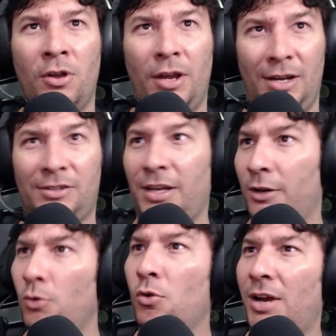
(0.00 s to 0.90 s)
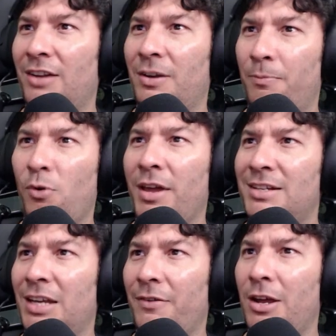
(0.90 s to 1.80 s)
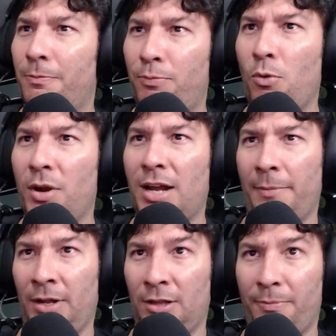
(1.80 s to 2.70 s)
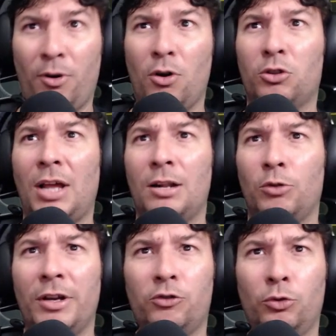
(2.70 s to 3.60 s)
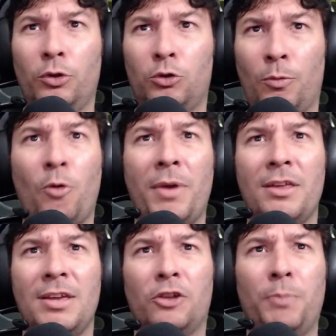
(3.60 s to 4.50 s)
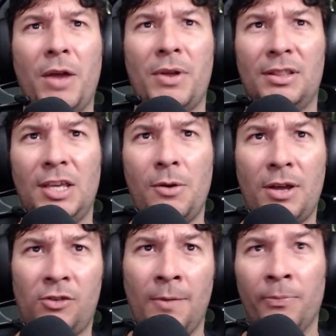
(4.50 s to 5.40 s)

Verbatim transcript: es que nunca se puede exhibir públicamente. Por lo tanto, el estudio tomó medidas preventivas